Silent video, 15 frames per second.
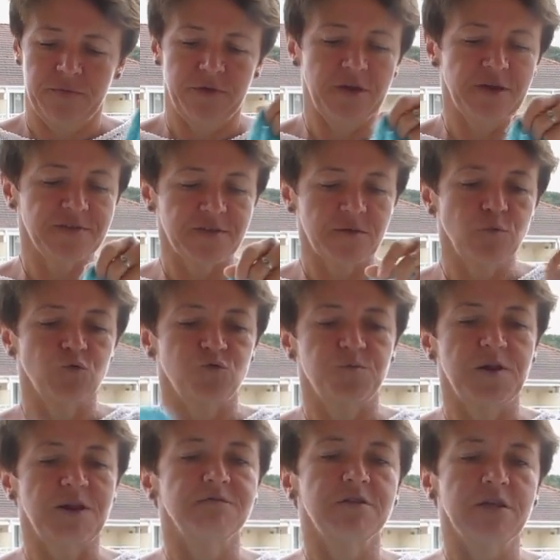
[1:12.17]
Jestem już
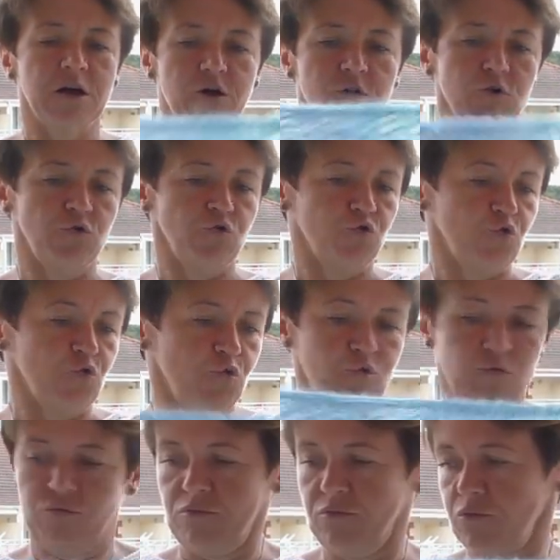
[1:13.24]
prawie na końcu.
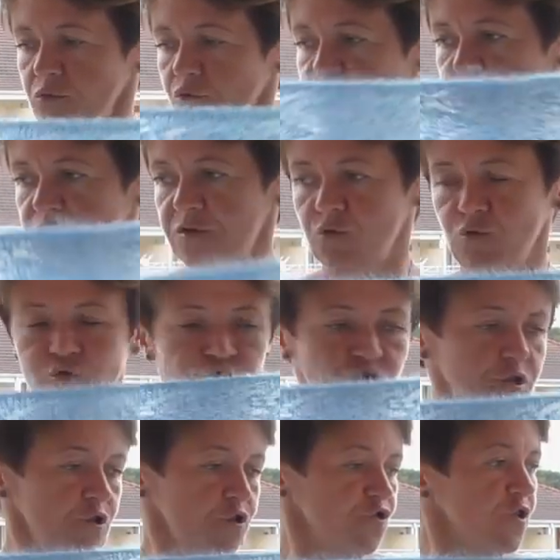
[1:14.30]
Już jest duży
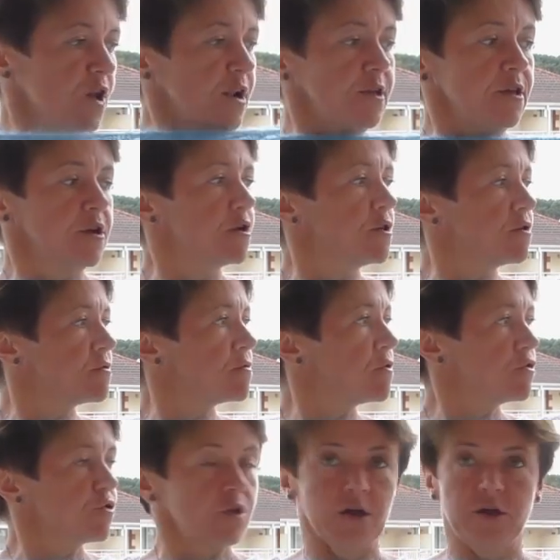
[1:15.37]
ten szalik.
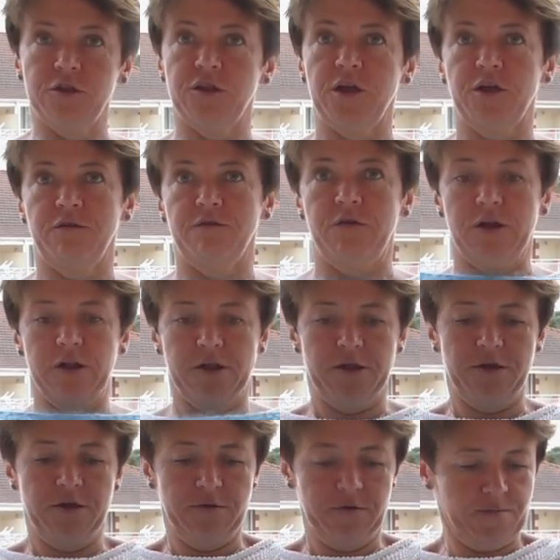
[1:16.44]
No taki, taki
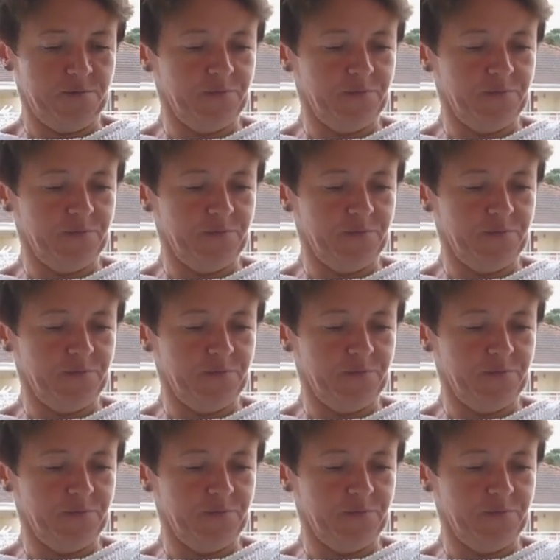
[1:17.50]
wielki.